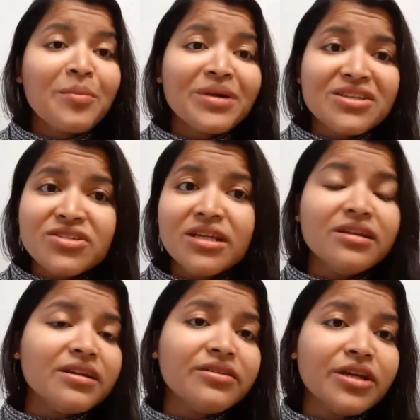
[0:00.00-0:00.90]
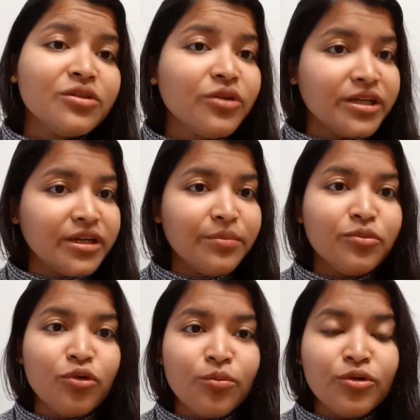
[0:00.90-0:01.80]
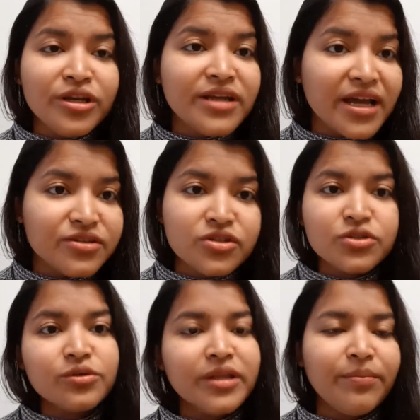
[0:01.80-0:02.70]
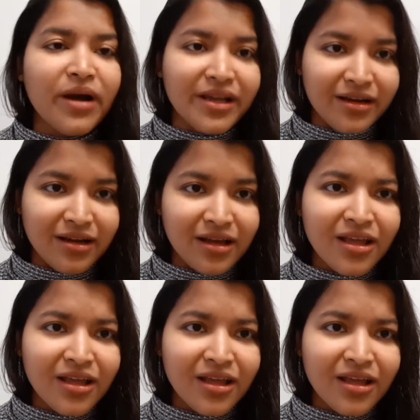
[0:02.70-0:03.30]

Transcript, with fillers: বাট চিলড্রেনরা কিন্তু এটাকে পুরোপুরি ডাইজেস্ট করতে পারে না